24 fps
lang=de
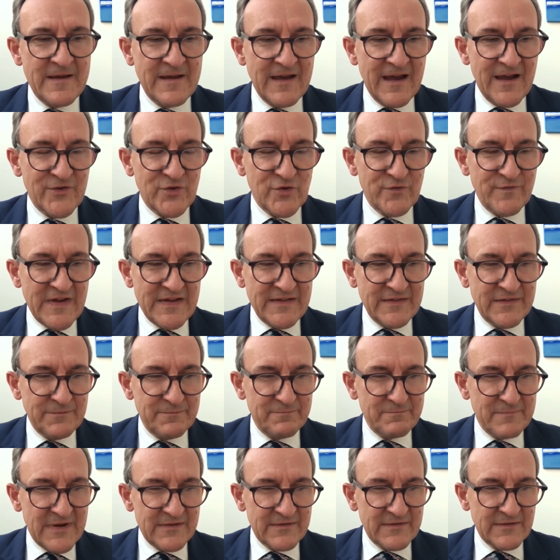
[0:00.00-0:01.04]
Also wenn
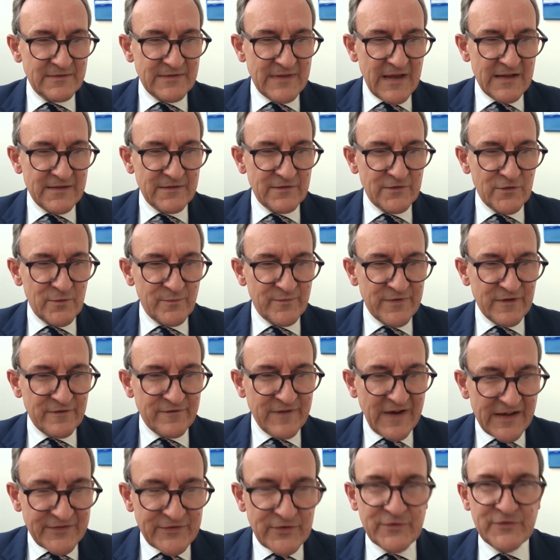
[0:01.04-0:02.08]
man dann zum
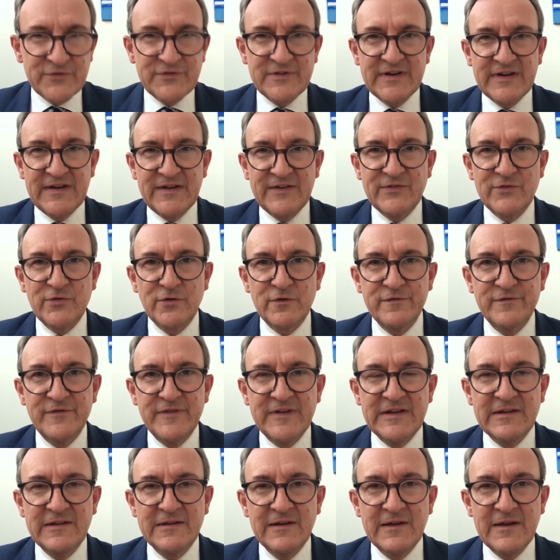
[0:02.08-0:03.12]
Verfassungsgerichtshof
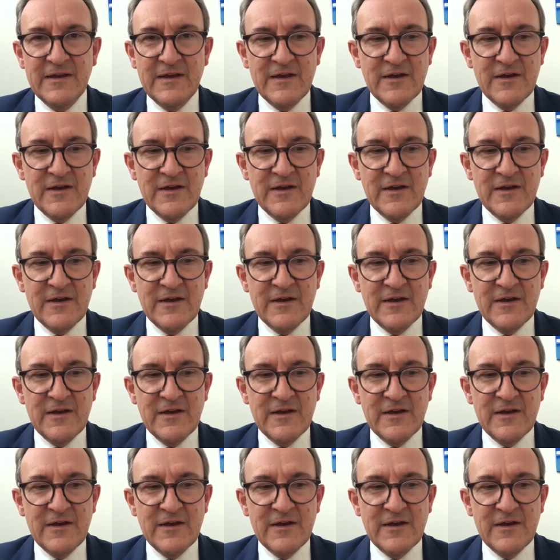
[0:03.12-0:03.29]
will,